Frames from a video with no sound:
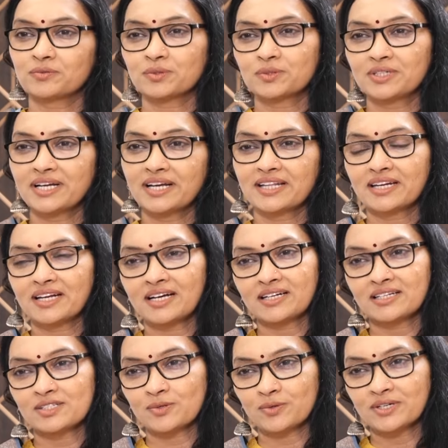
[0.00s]
వద్దులేదు నా
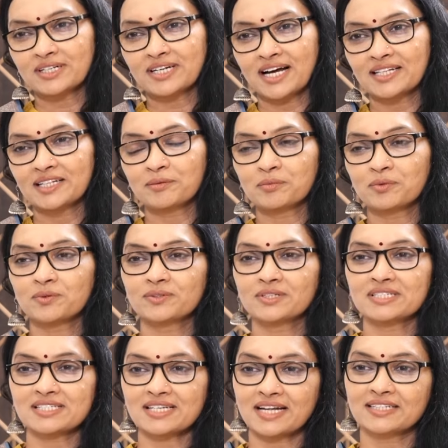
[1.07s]
జోనర్ కాదేమో
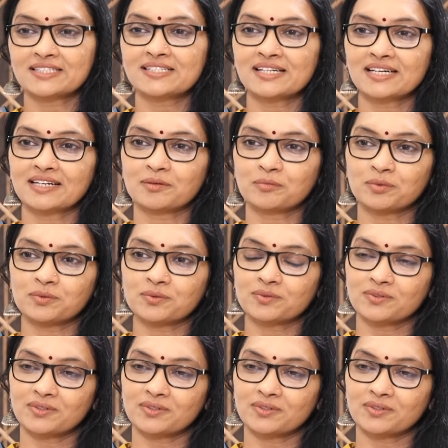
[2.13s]
నేను సాధించలేనేమో